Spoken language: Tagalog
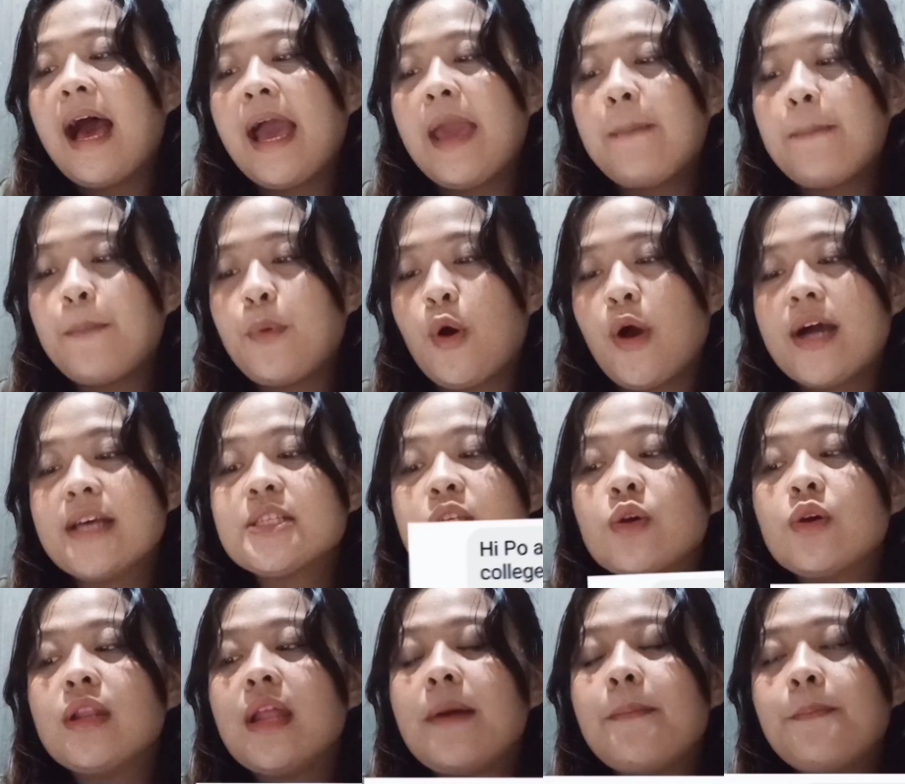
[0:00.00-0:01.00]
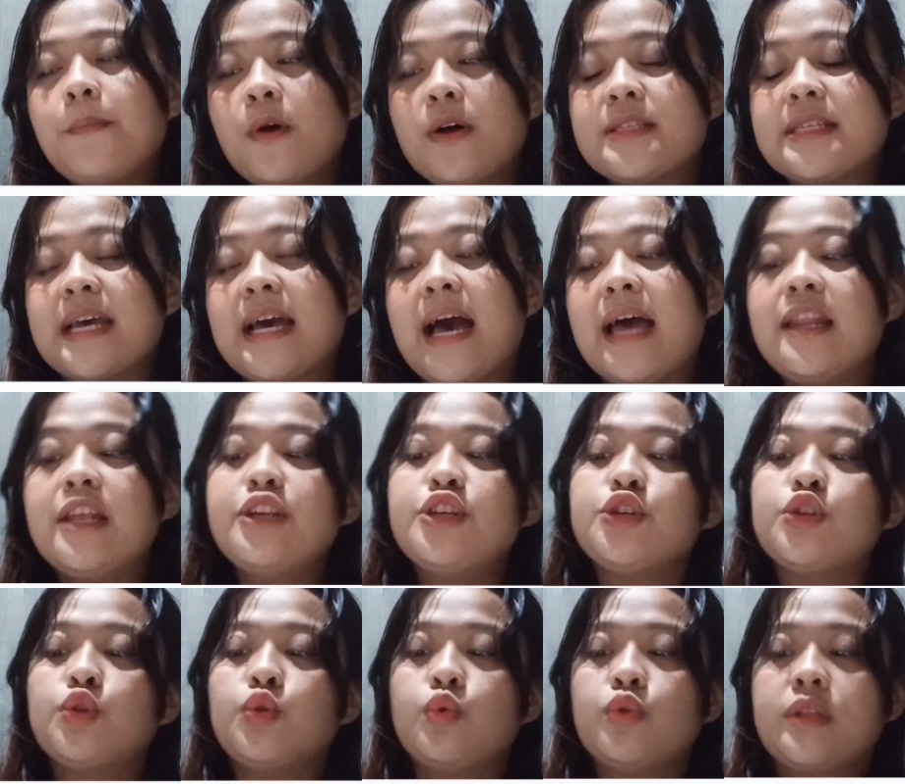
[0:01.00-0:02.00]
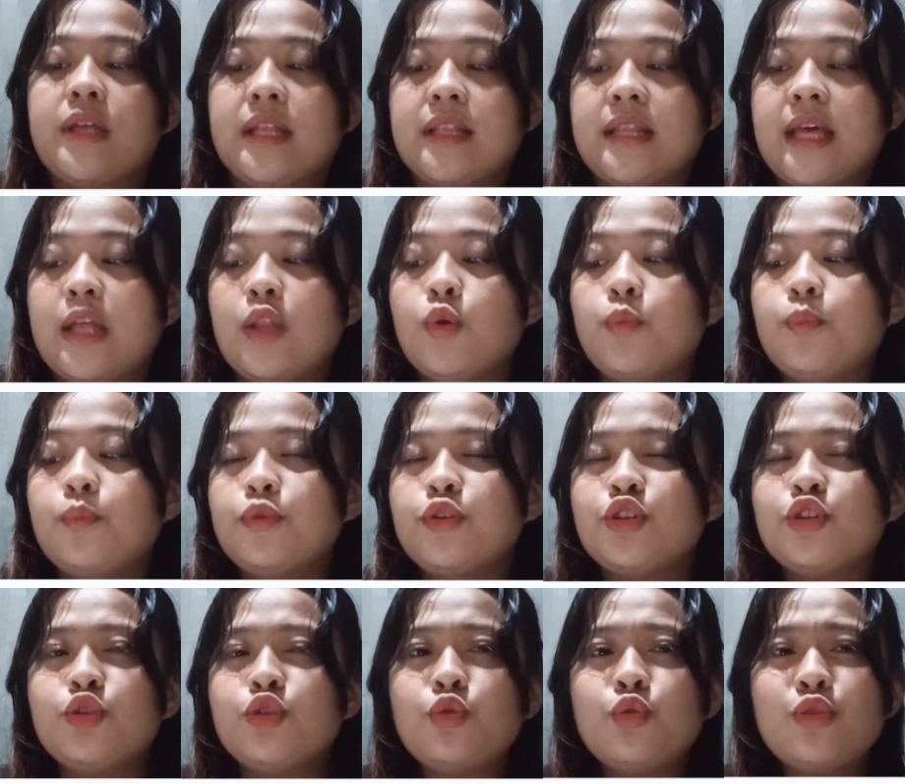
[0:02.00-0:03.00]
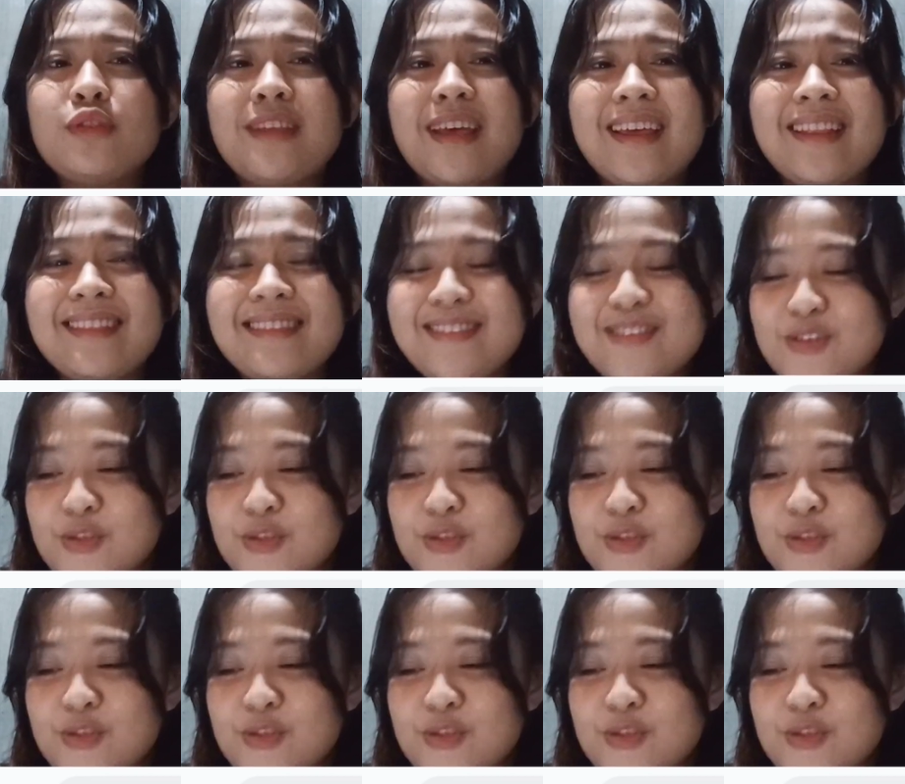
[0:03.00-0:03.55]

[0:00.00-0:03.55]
Hi po, ask ko lang po sa college student, ano student,